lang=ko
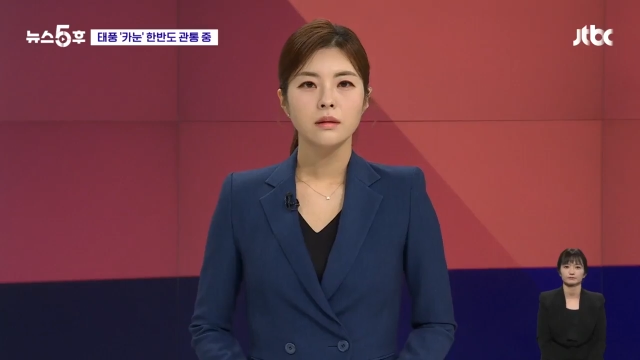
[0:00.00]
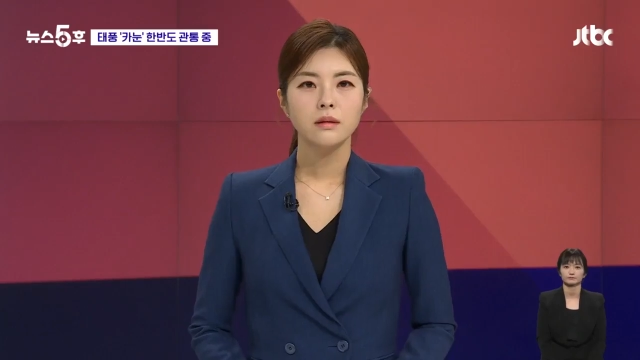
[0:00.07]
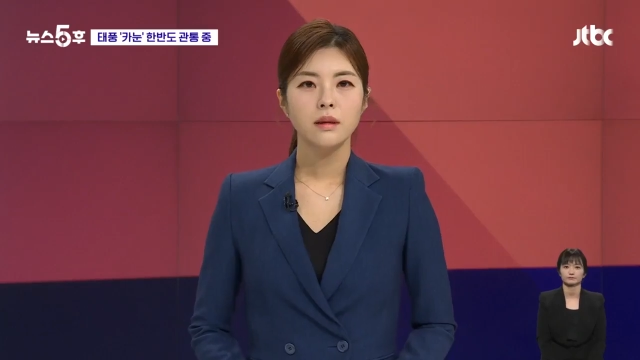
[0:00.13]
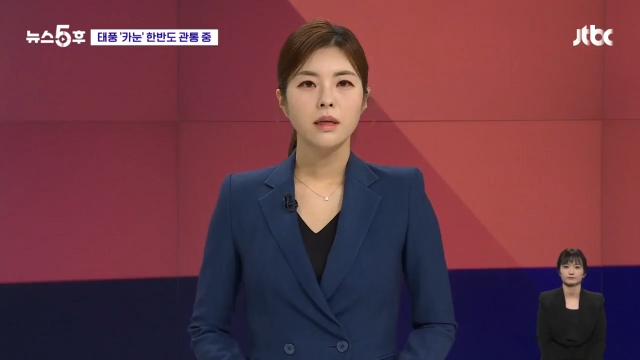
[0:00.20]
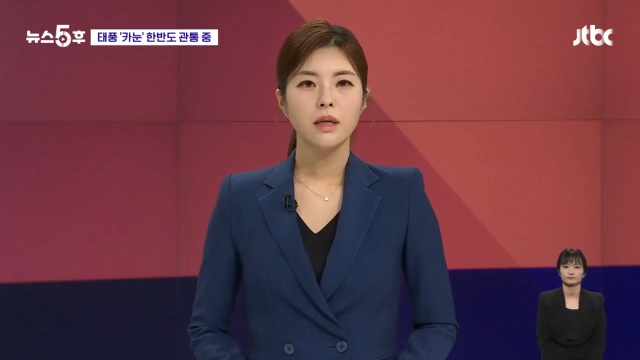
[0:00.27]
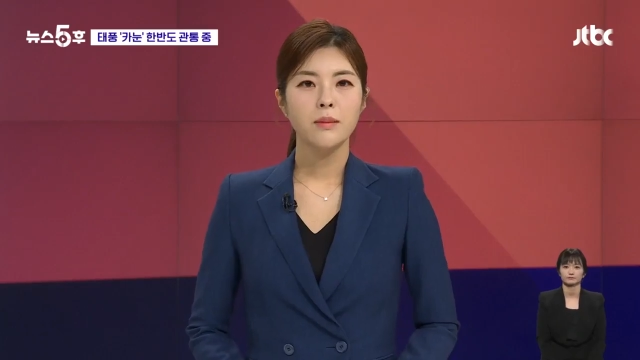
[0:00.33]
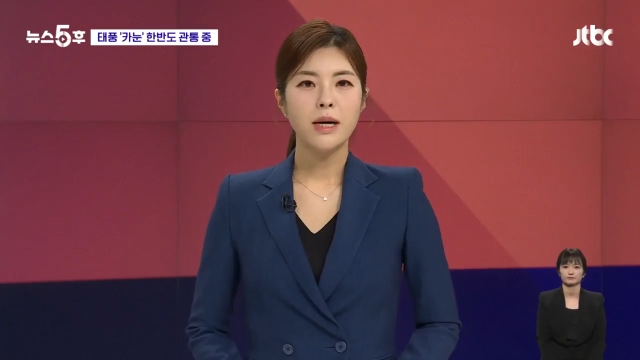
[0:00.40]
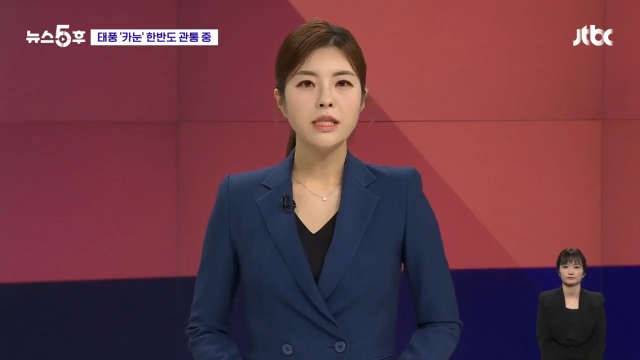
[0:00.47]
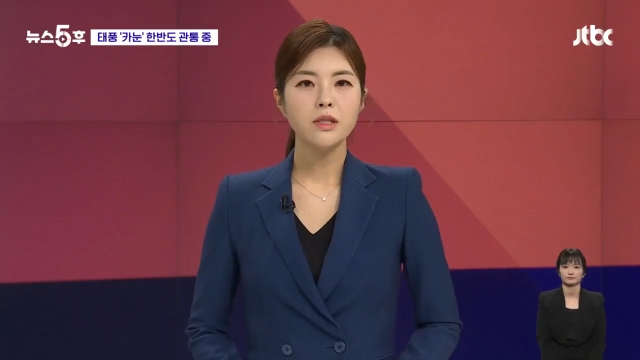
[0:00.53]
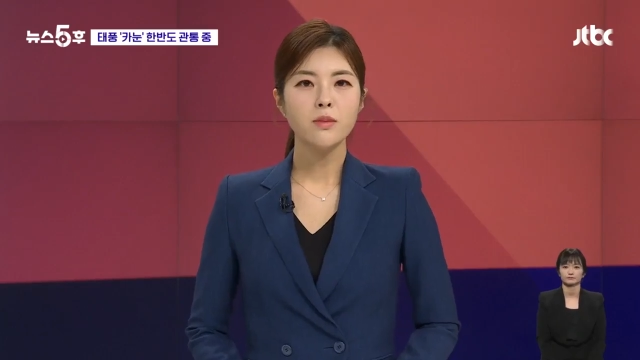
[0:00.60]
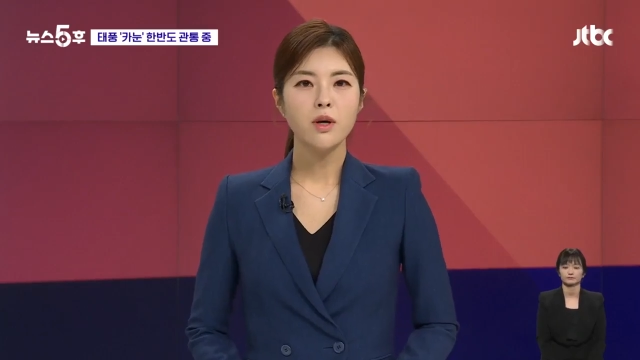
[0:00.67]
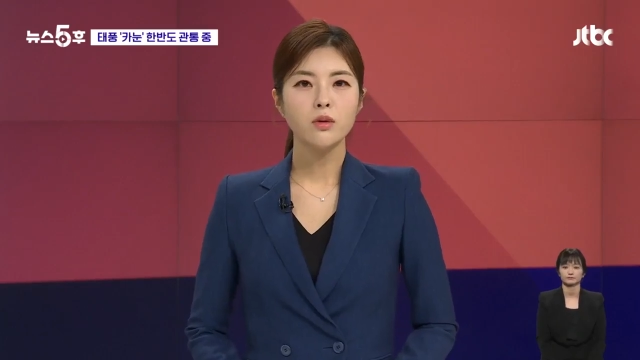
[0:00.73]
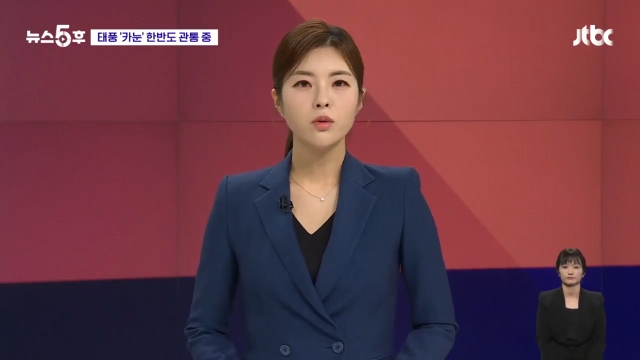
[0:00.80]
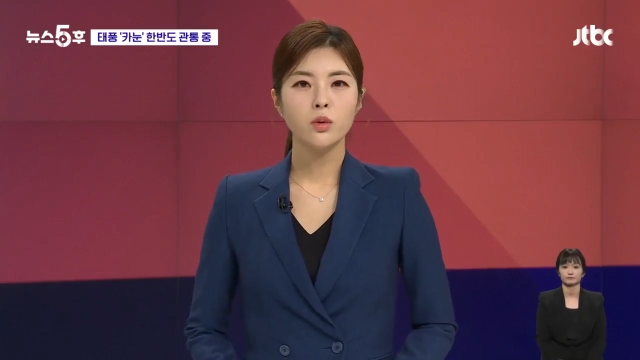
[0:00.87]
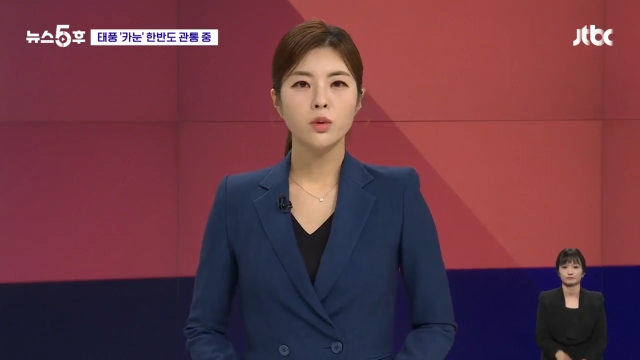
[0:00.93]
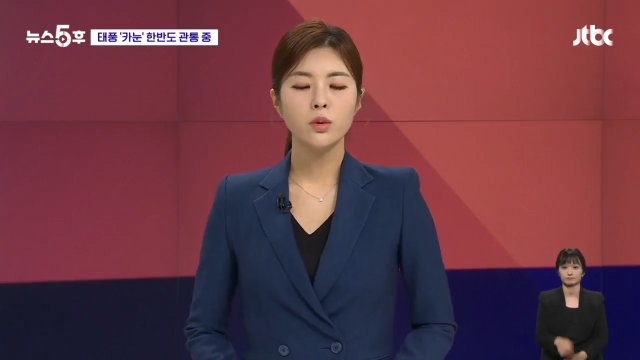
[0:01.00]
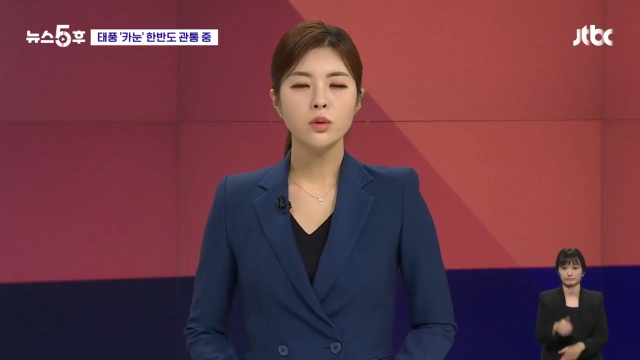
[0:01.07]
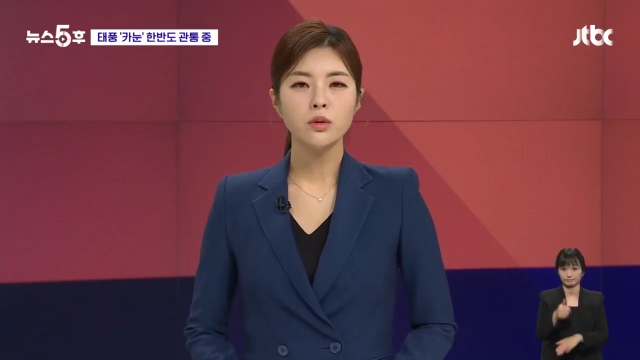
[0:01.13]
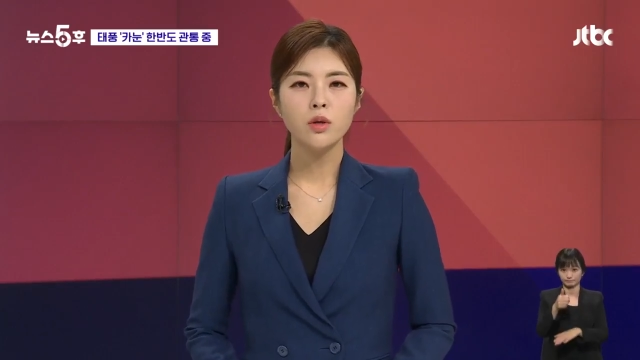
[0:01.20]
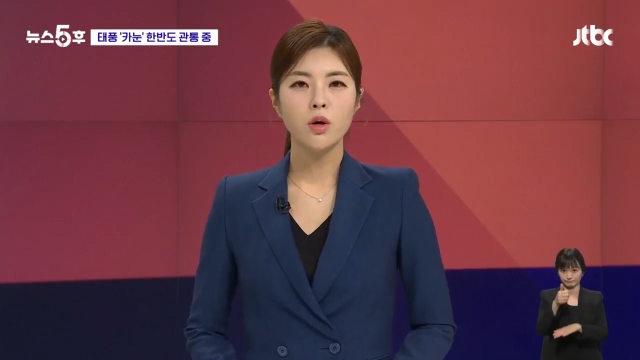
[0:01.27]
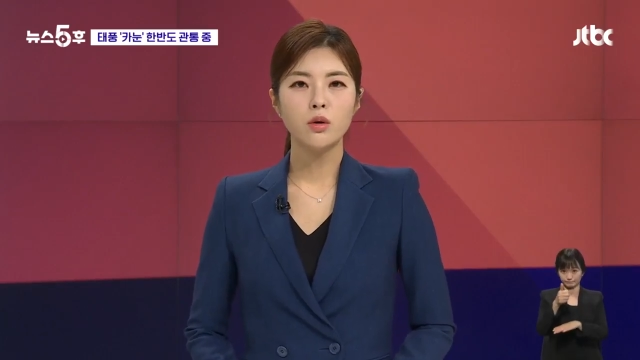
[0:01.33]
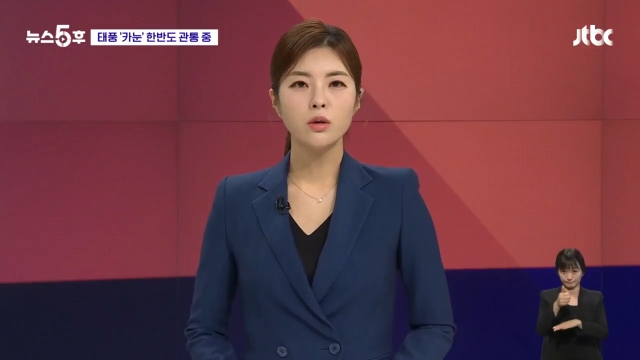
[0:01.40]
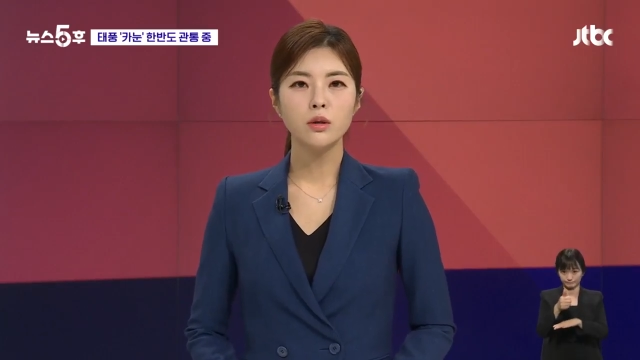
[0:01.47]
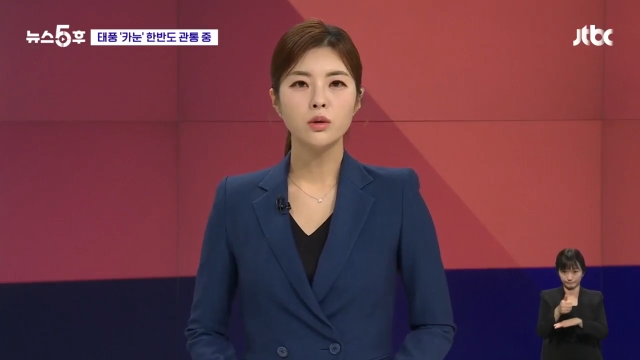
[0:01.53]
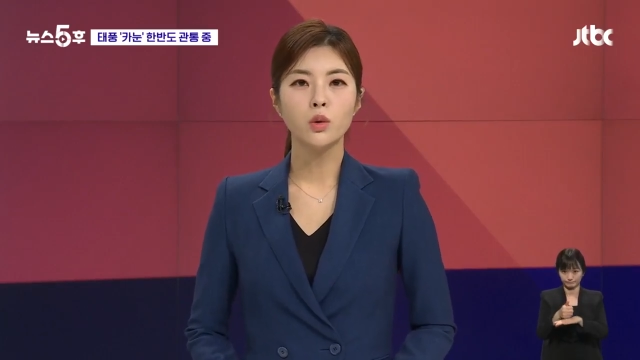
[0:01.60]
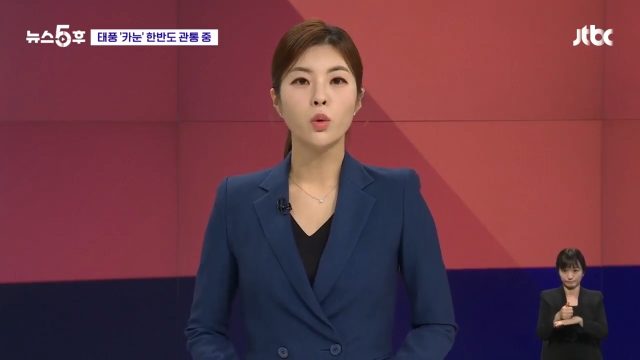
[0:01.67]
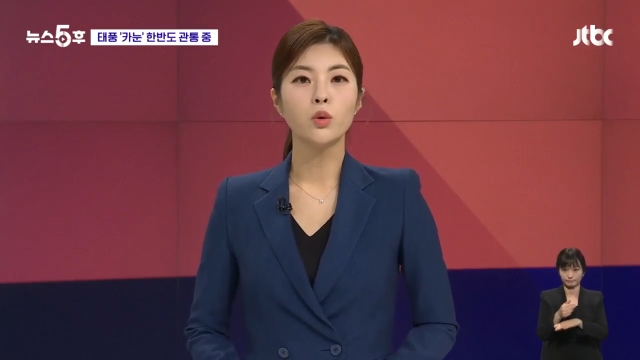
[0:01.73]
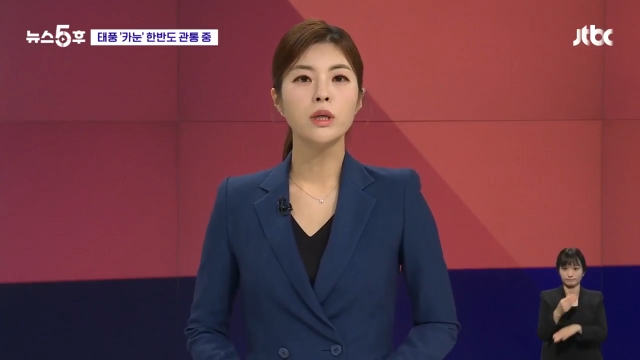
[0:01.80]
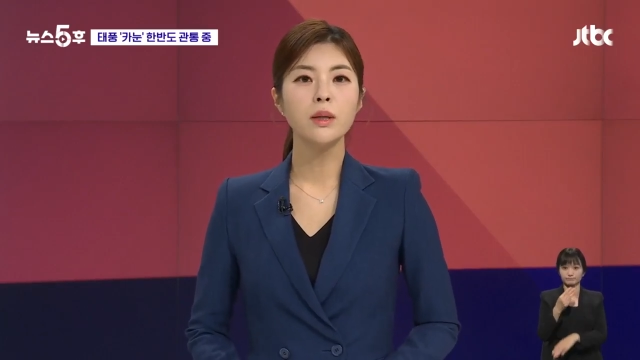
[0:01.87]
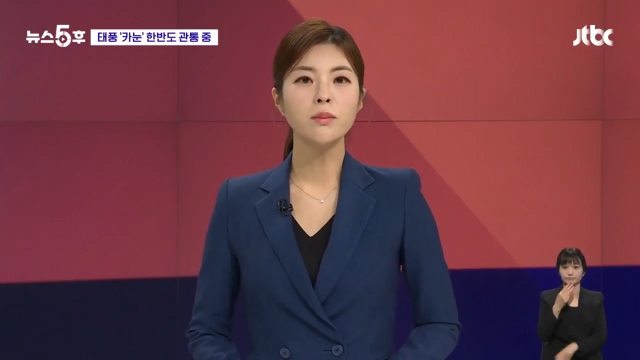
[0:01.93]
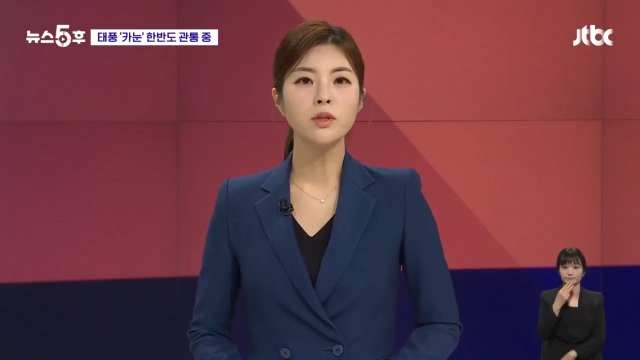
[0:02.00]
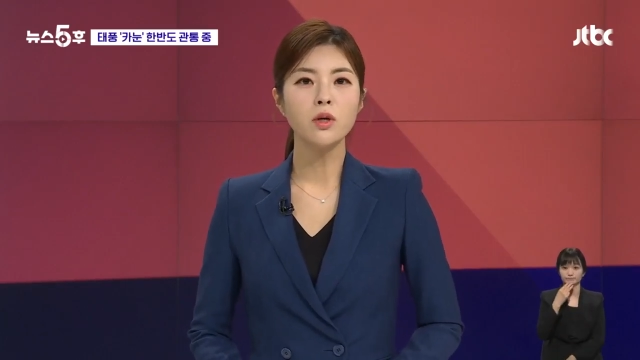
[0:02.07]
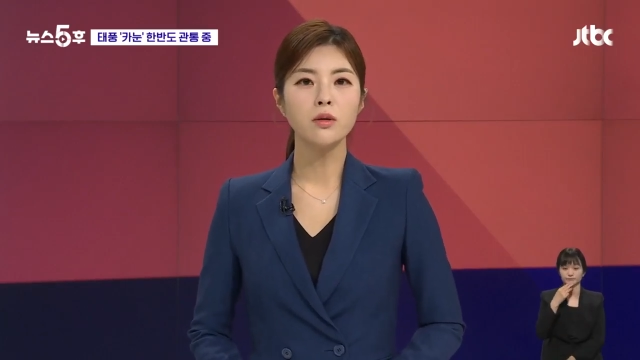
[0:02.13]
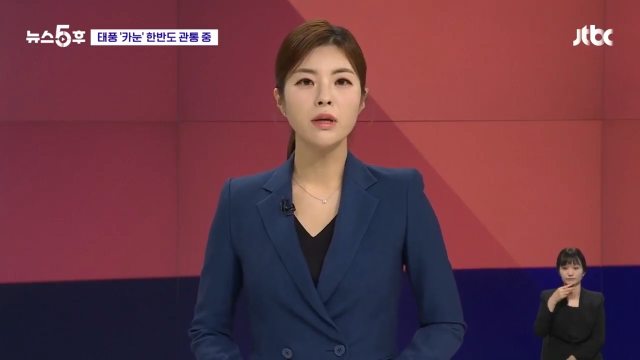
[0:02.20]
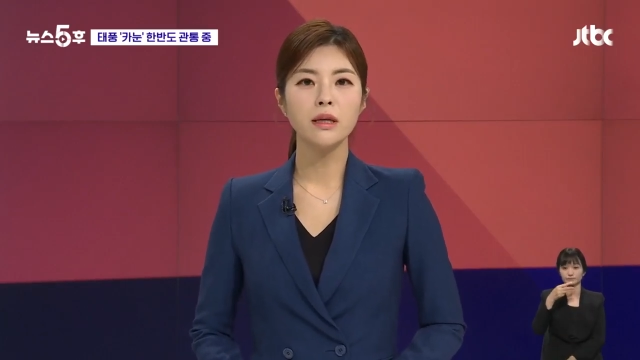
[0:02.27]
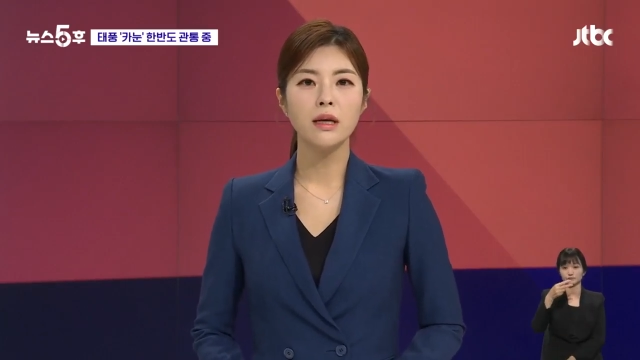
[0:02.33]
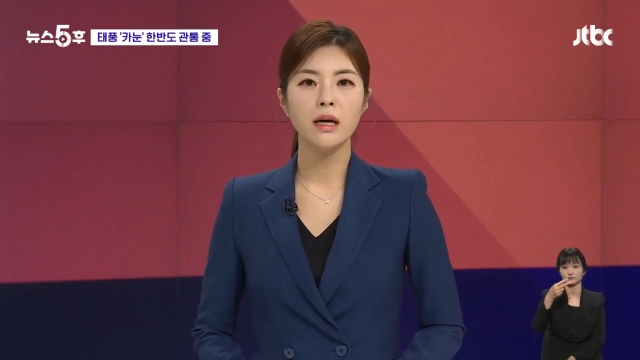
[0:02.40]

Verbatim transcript: 네, 마지막으로 서울 도림천에